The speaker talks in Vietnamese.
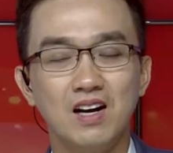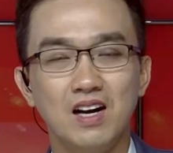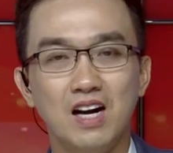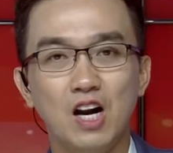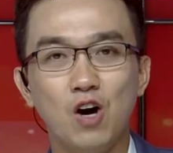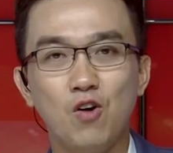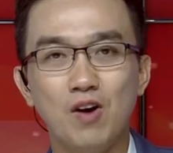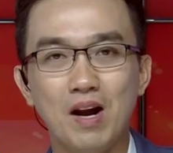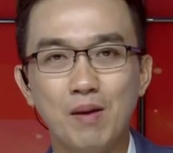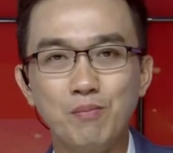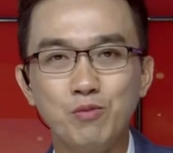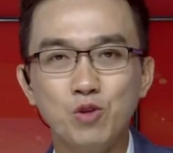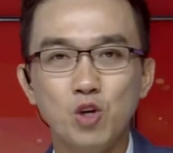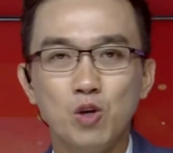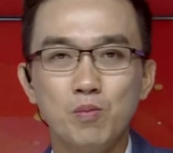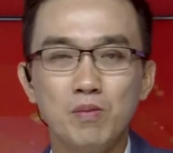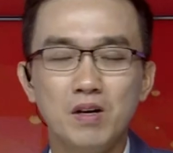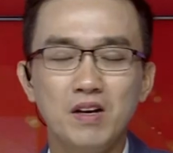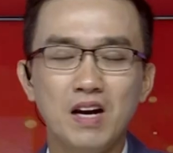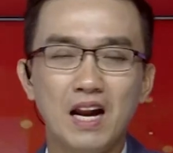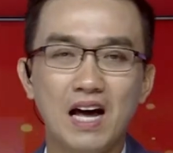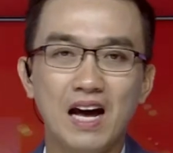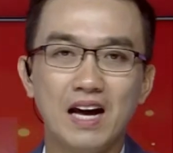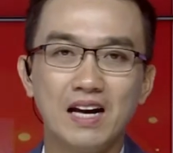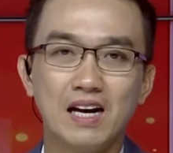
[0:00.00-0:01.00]
Lâu lắm tôi mới
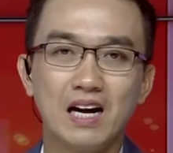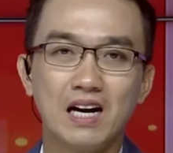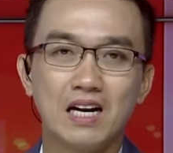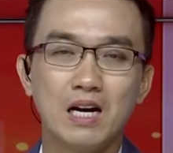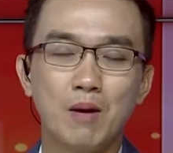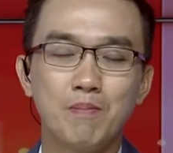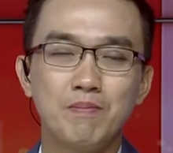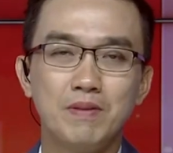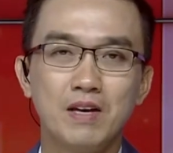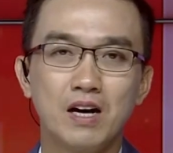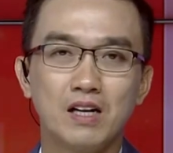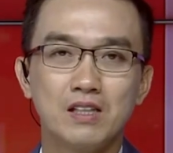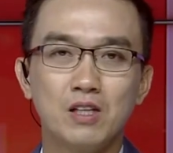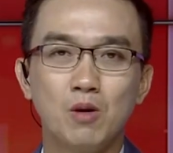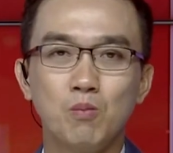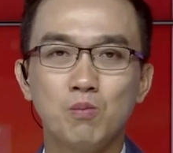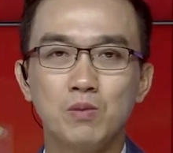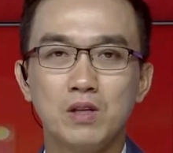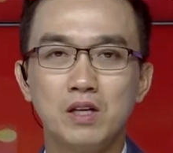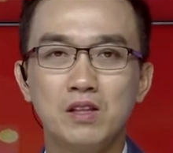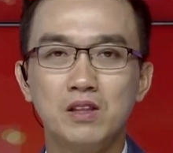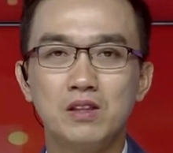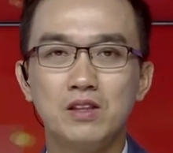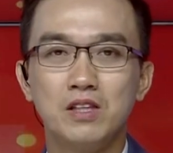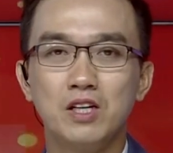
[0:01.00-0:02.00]
lại à, cập nhật thông
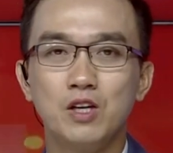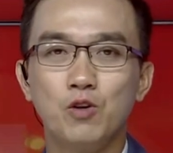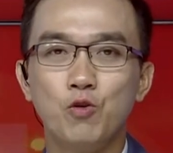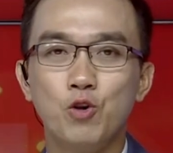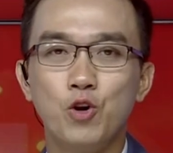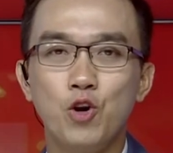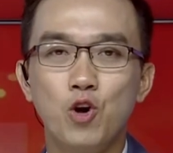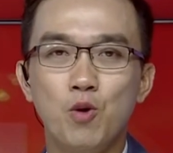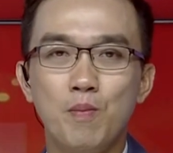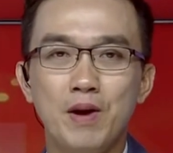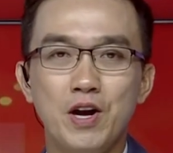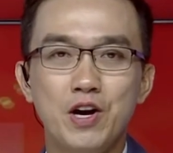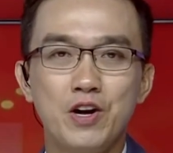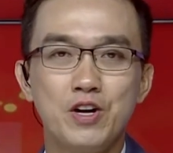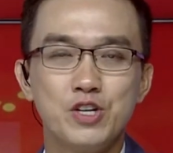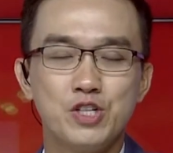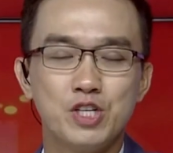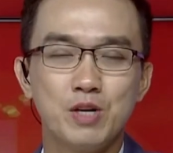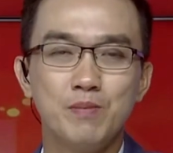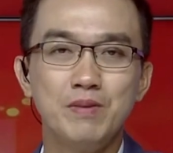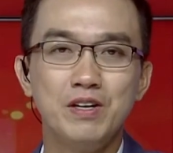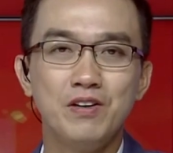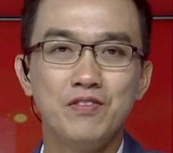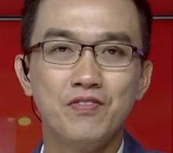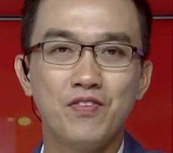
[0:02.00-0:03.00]
tin từ
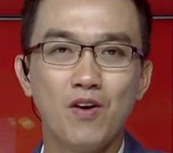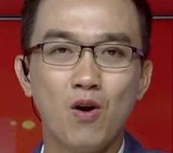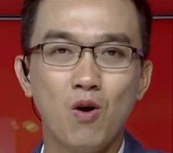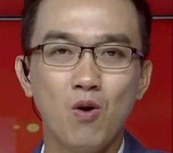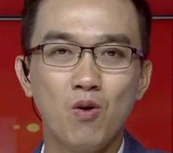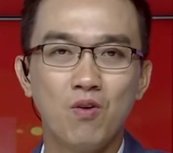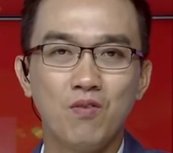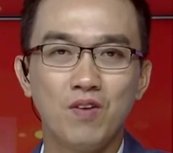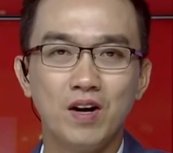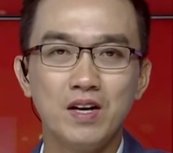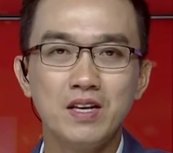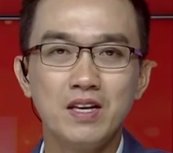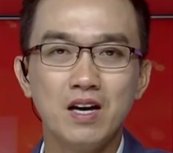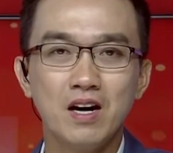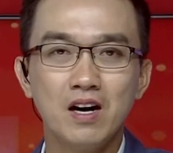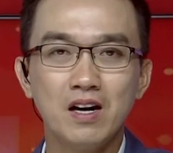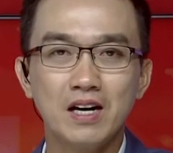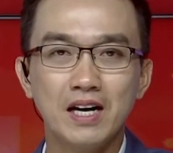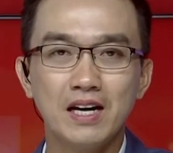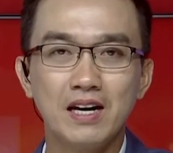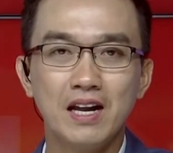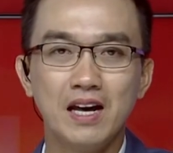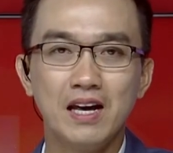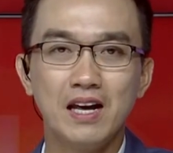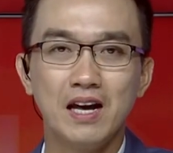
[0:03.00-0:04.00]
worldometers.info. Vẫn nhớ
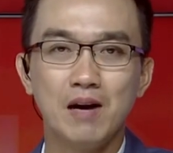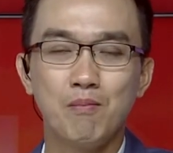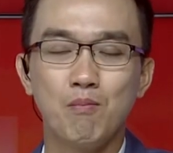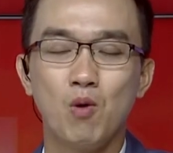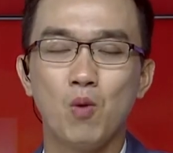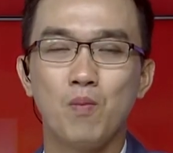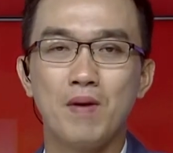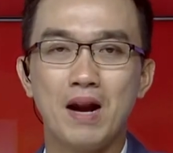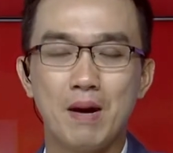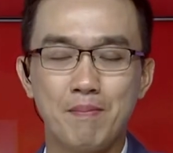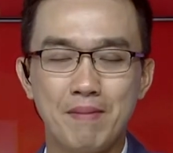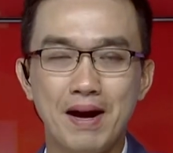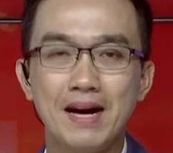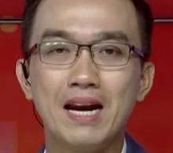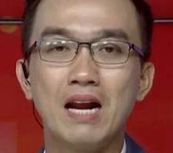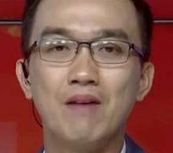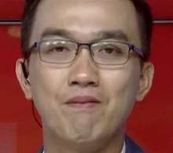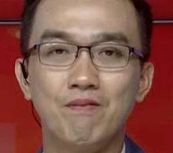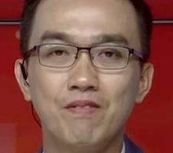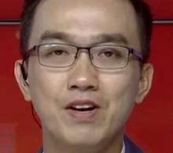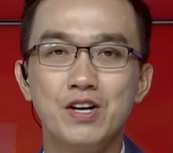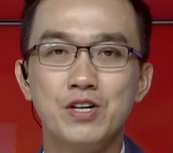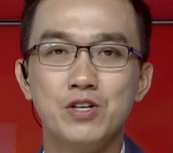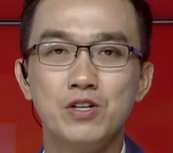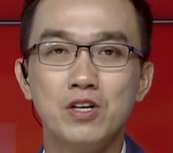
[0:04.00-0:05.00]
cách đây à, một năm, hai năm
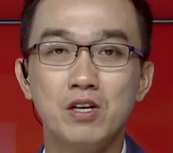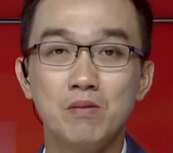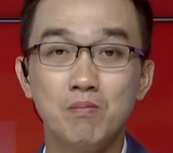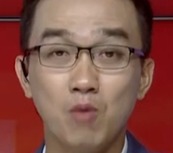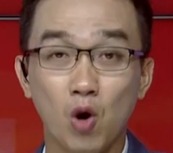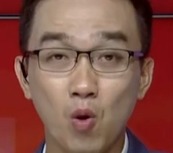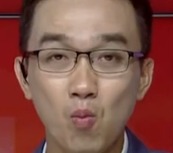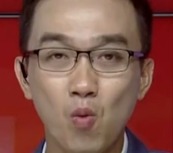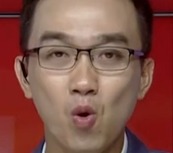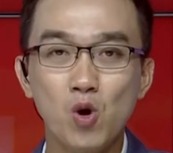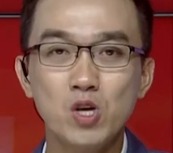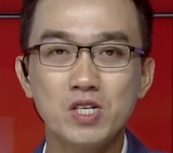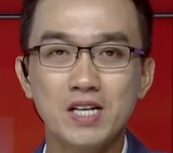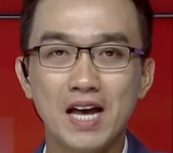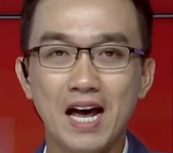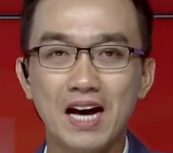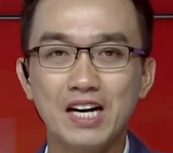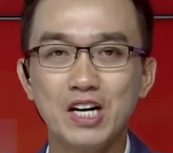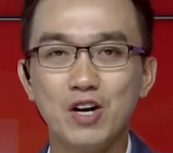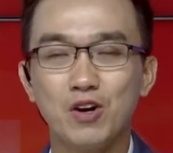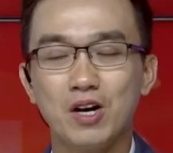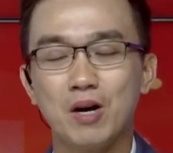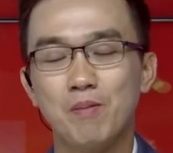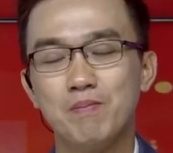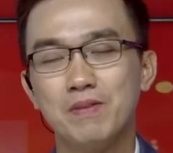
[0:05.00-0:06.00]
về trước, mỗi buổi sáng
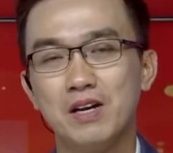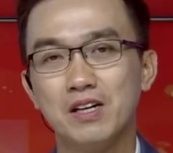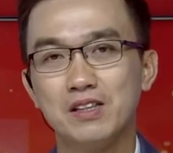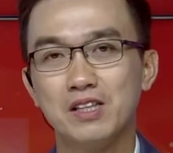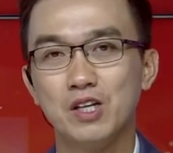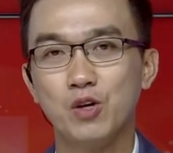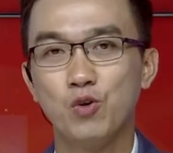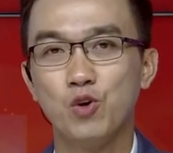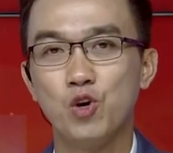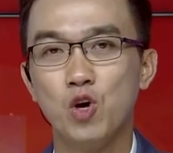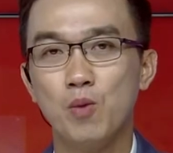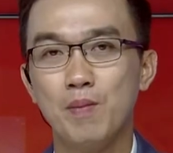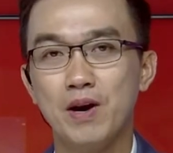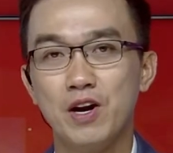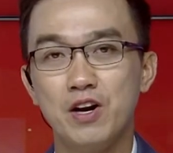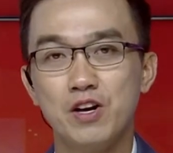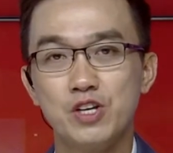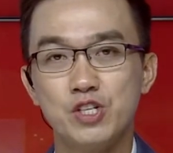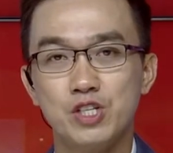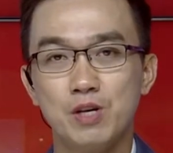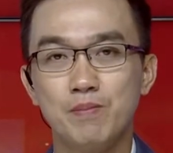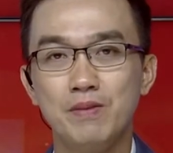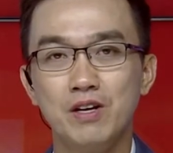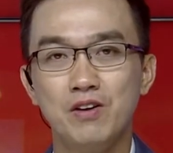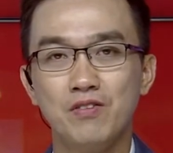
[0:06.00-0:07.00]
được cập nhật từ
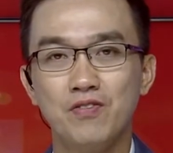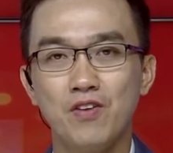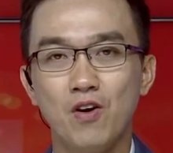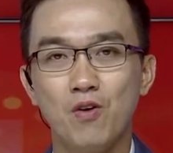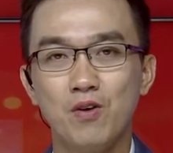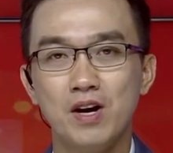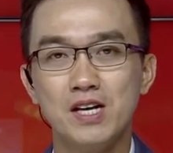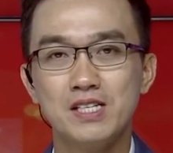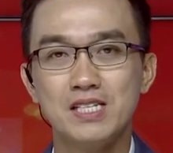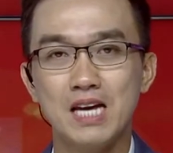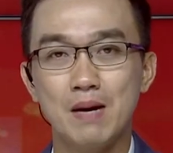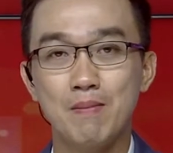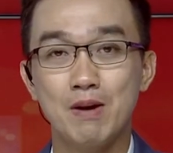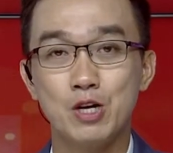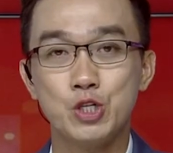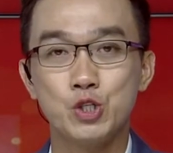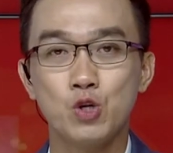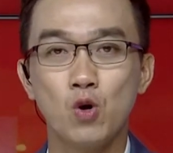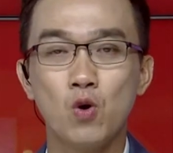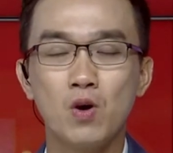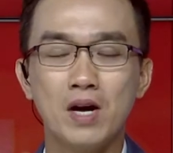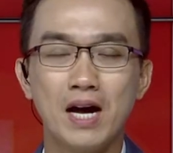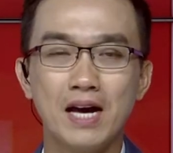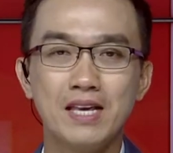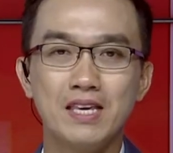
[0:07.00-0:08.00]
worldometers.info để xem là
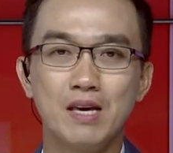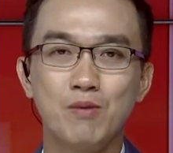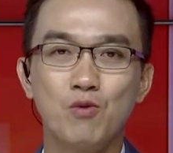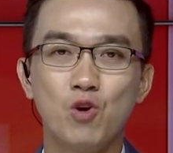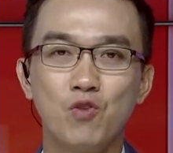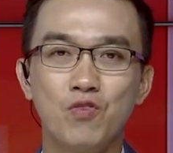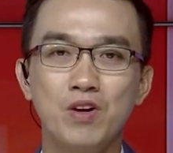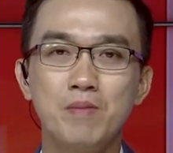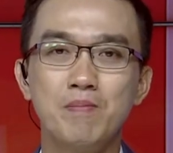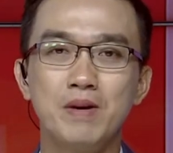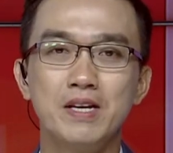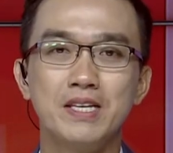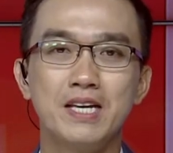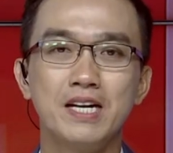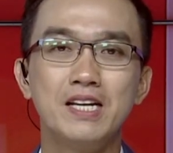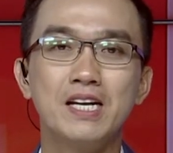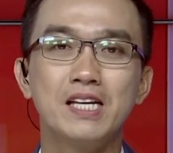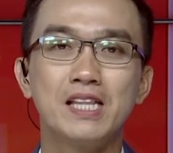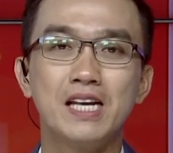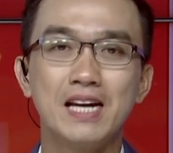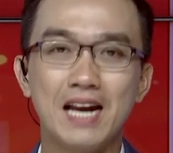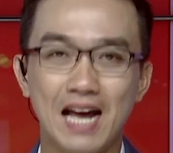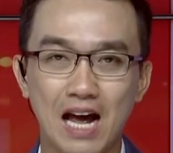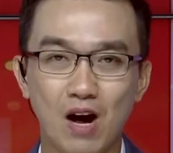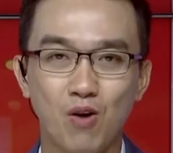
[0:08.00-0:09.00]
số ca nhiễm Covid-19 như
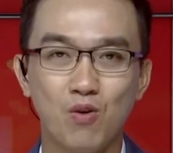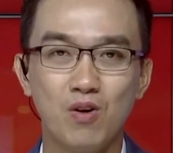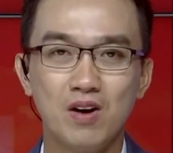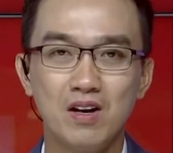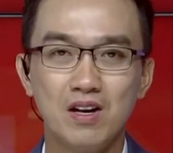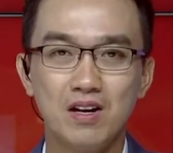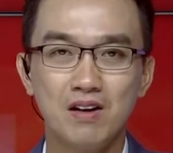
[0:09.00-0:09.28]
thế nào.